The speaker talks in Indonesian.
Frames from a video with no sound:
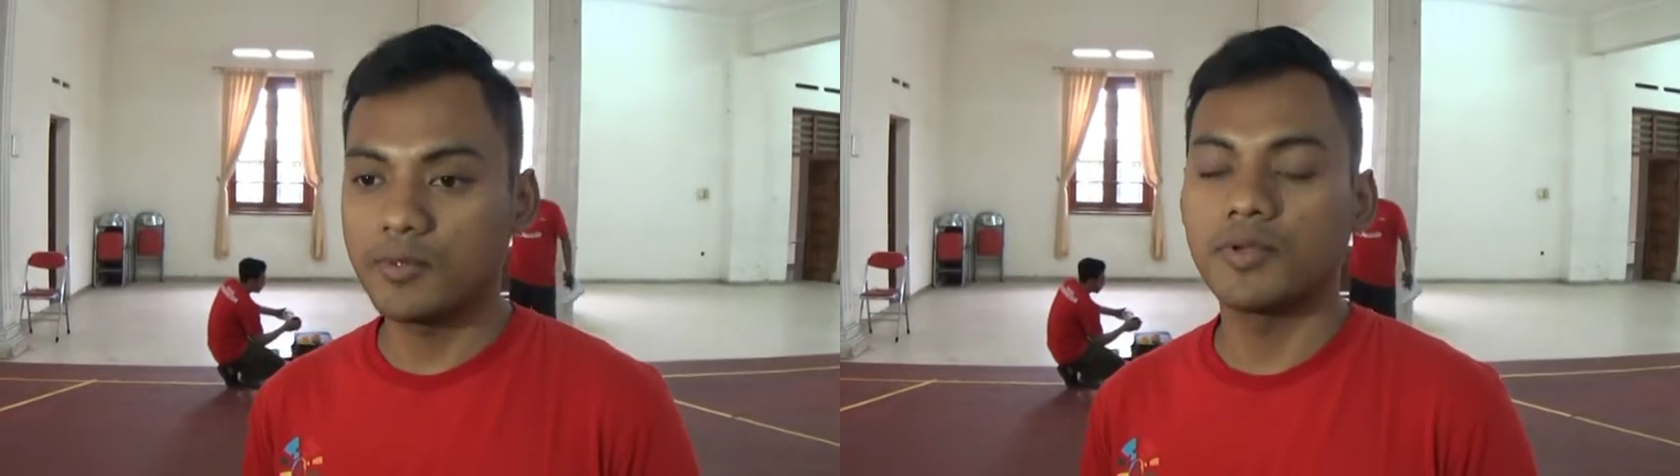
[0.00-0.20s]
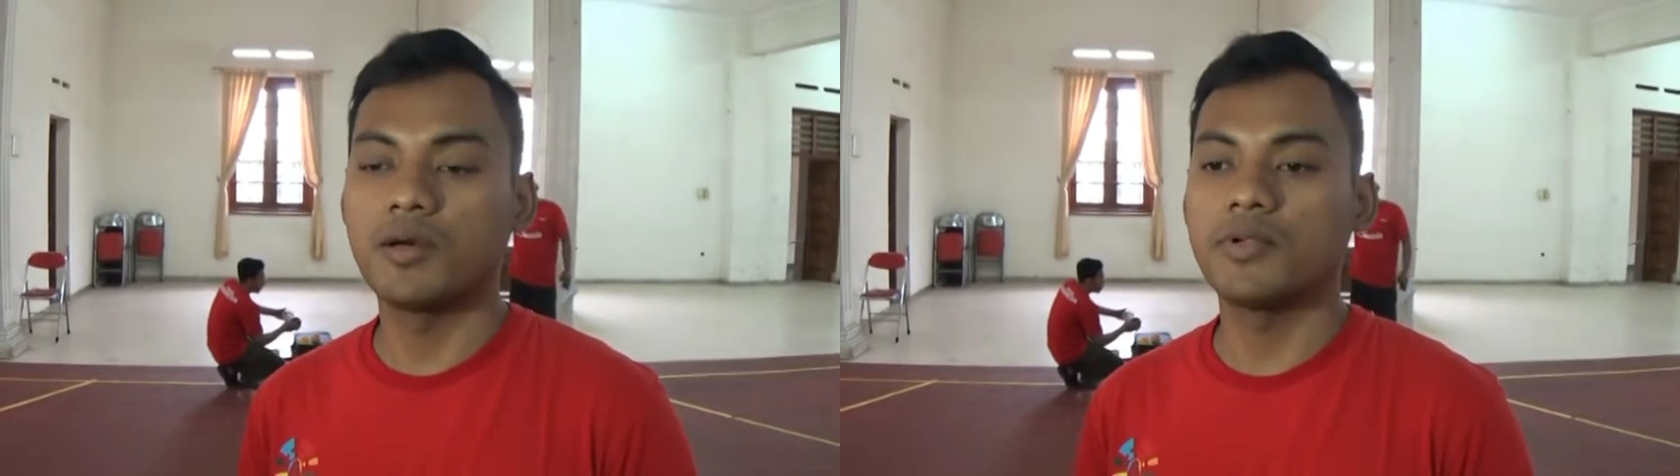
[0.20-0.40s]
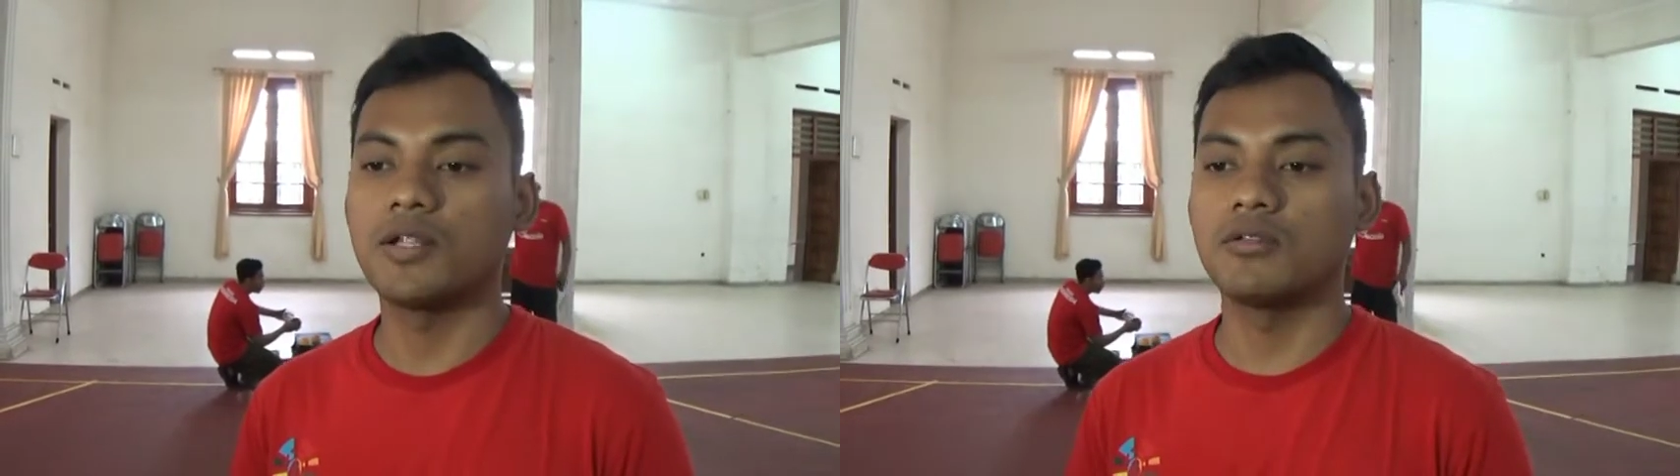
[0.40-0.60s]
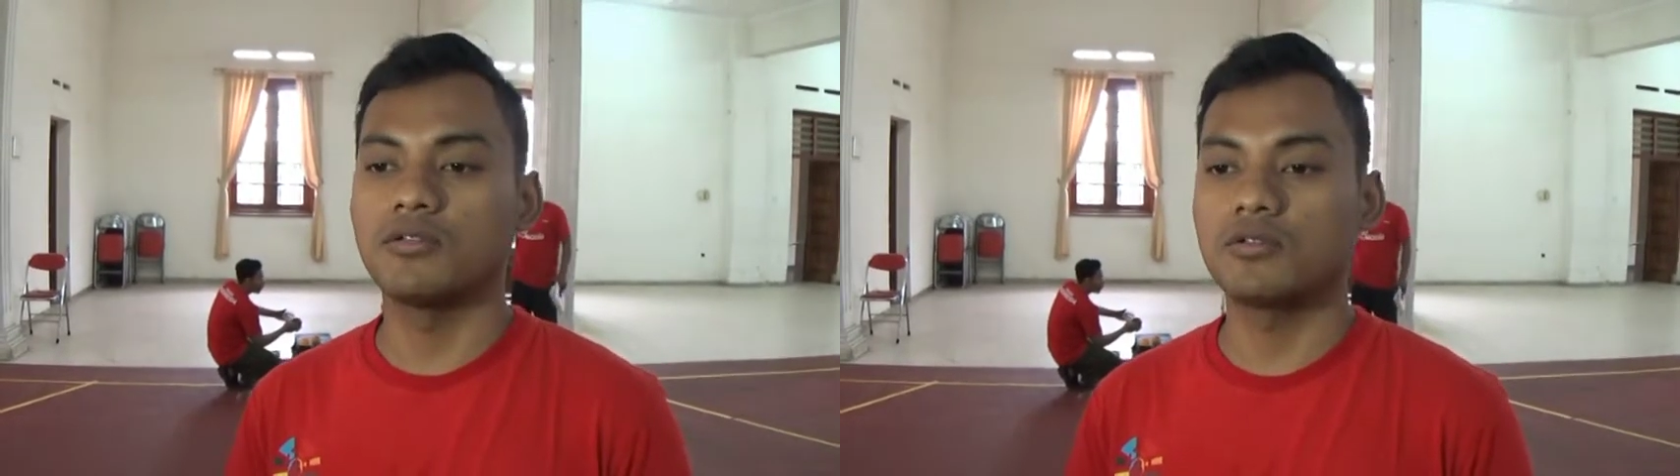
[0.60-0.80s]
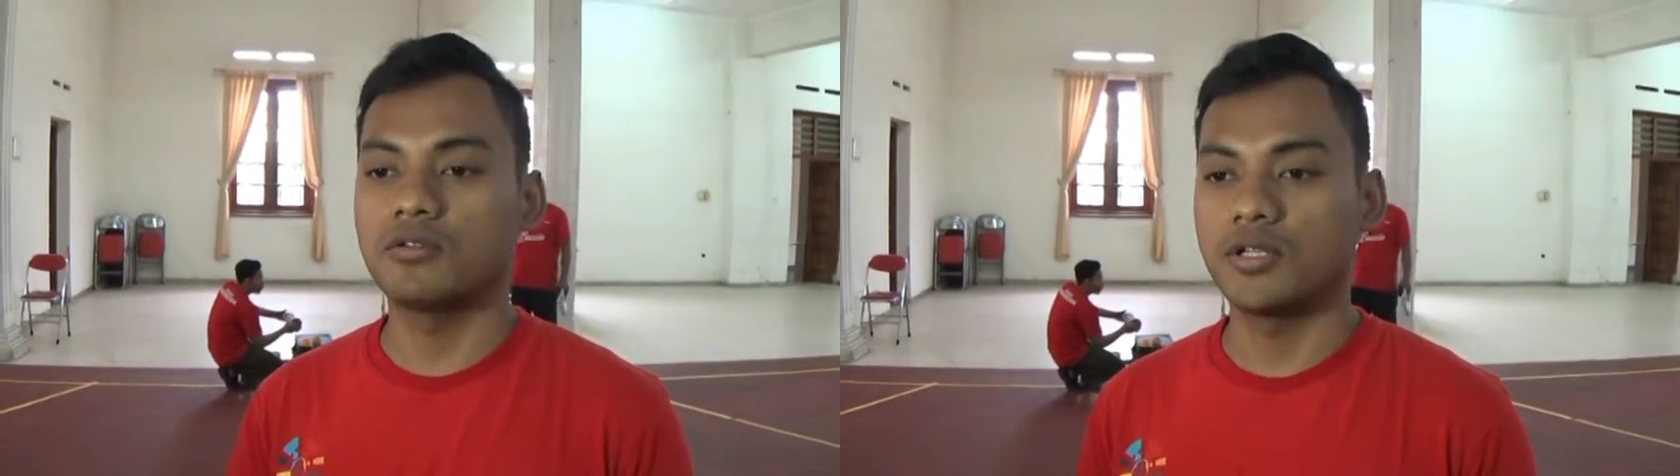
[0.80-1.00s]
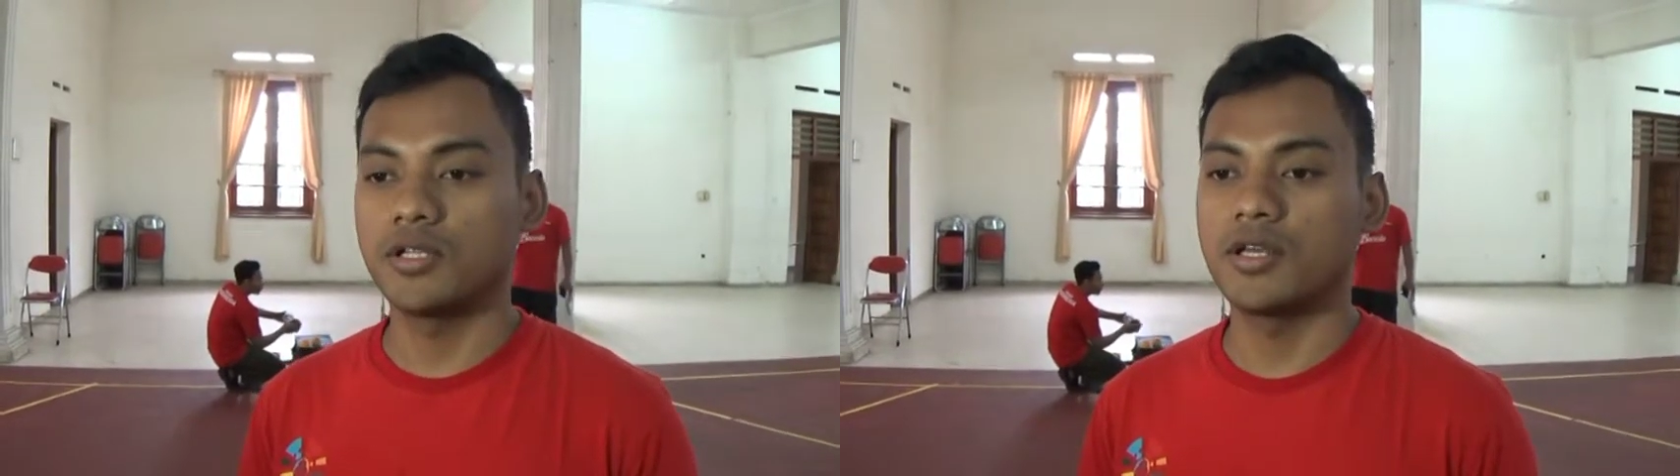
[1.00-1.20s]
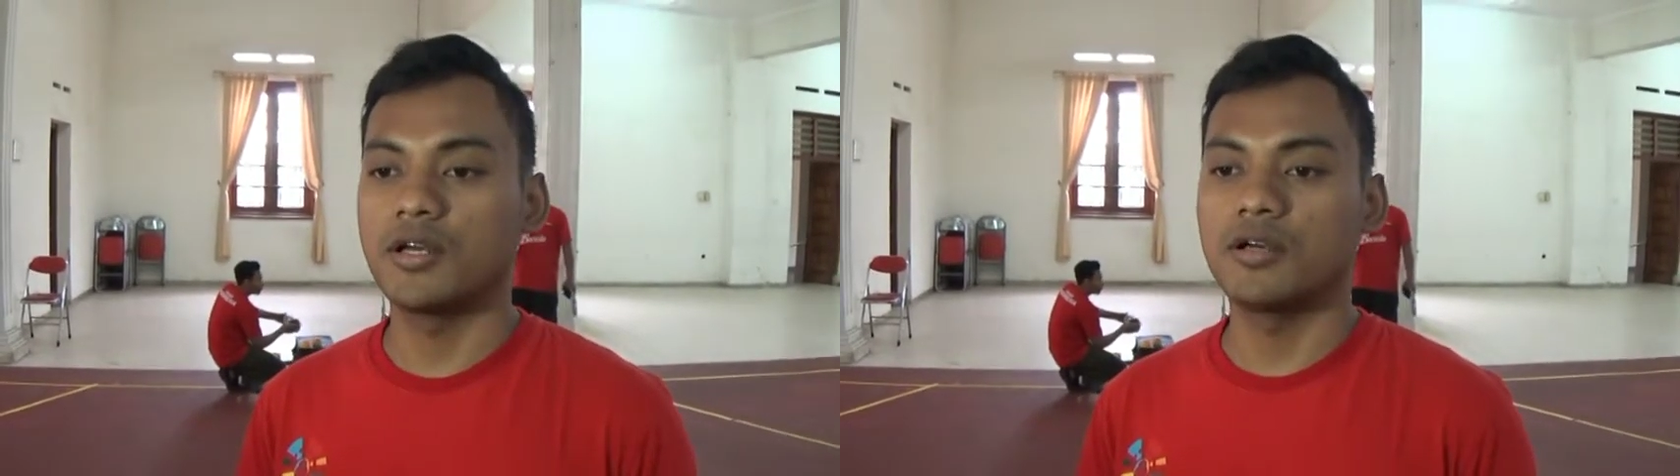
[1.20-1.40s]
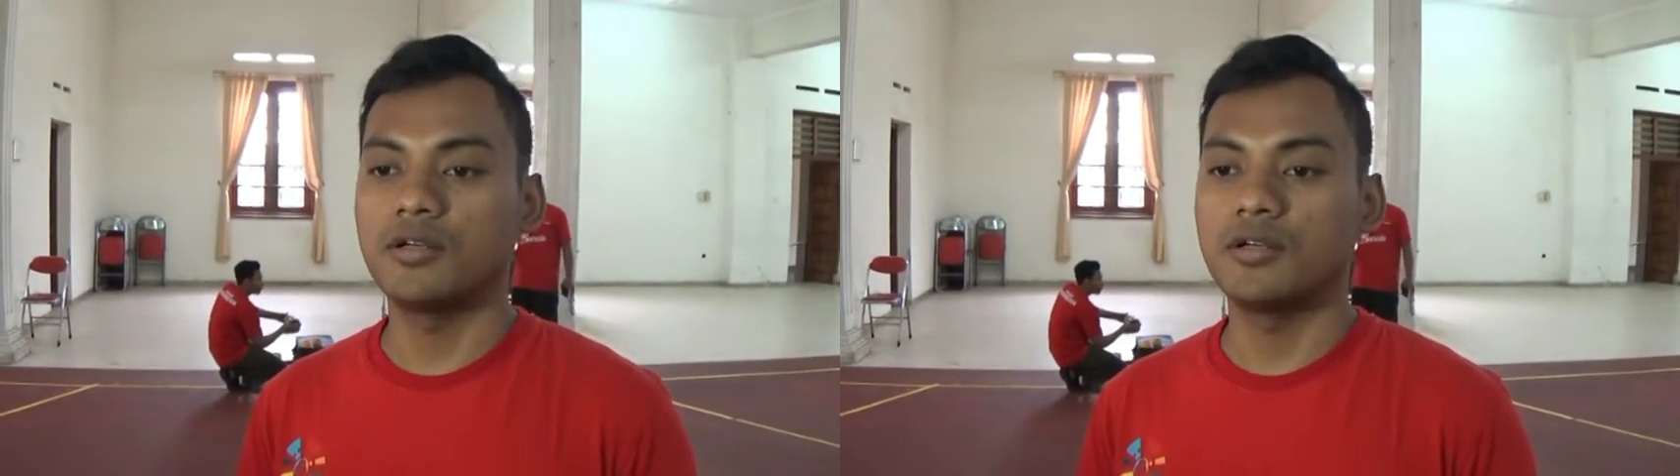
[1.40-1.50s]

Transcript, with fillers: berbeda-beda untuk ininya.